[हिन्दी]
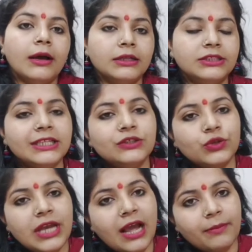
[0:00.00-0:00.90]
जल
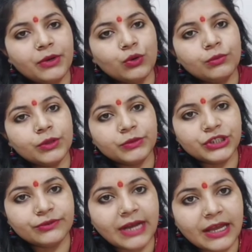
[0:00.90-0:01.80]
जो है आपने ओम नमः
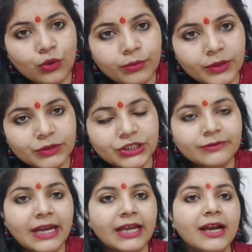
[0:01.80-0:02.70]
शिवाय शिवाय ओम नमः
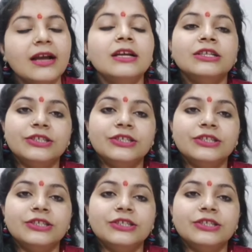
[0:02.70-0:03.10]
शिवाय का